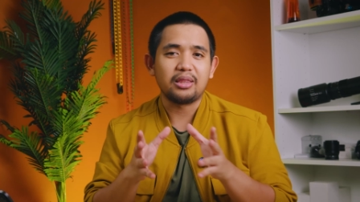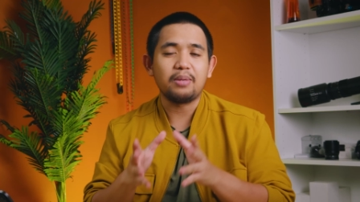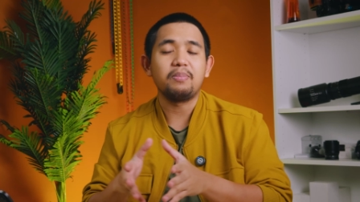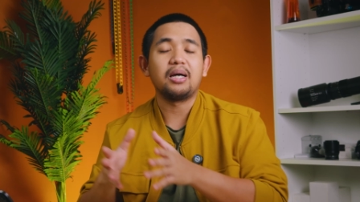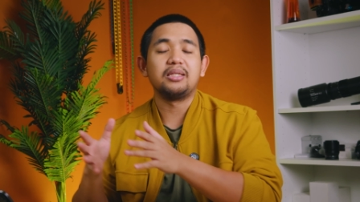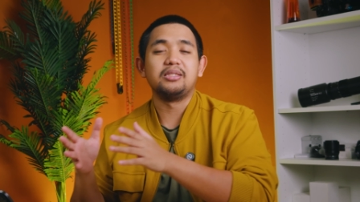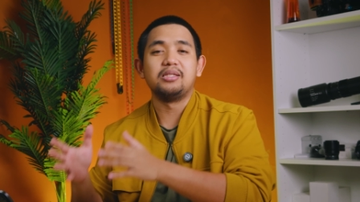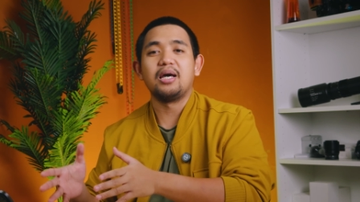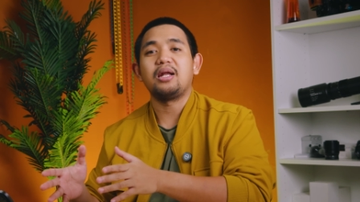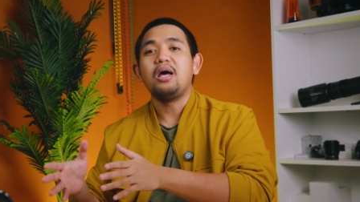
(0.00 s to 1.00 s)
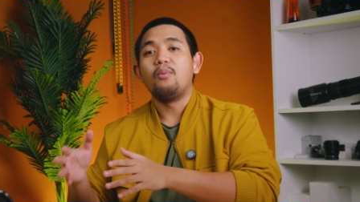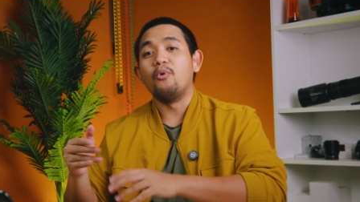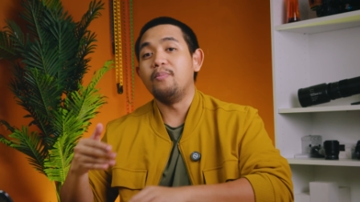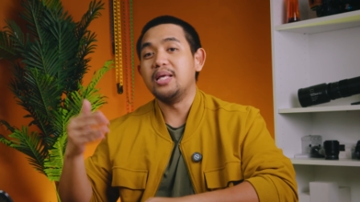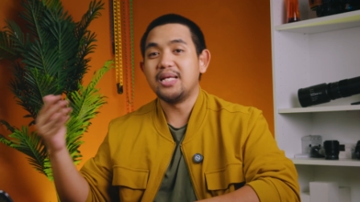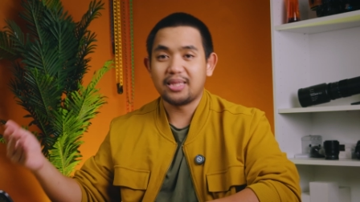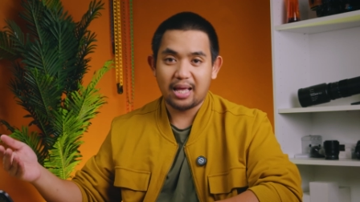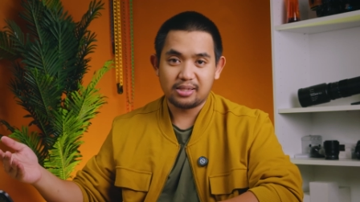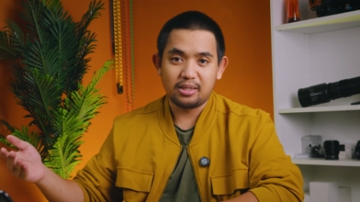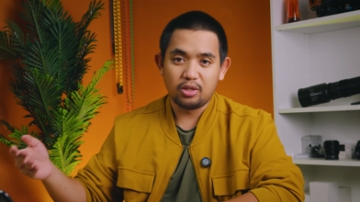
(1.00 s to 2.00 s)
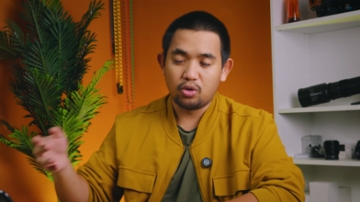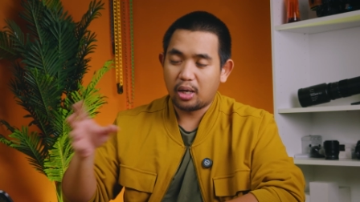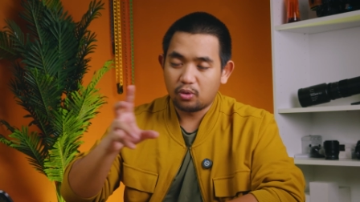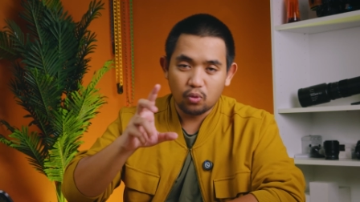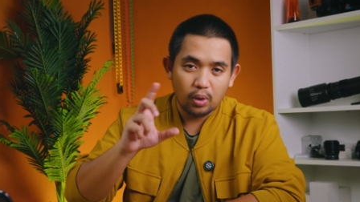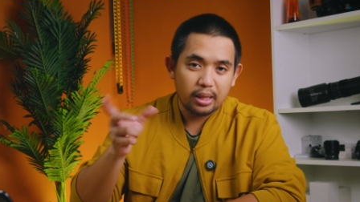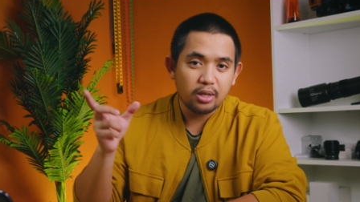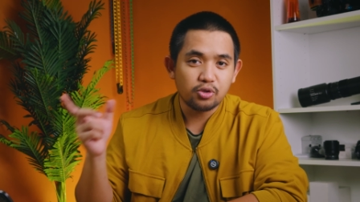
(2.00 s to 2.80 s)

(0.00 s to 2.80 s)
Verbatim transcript: tetap mengejar mobilitas gitu dengan ukurannya yang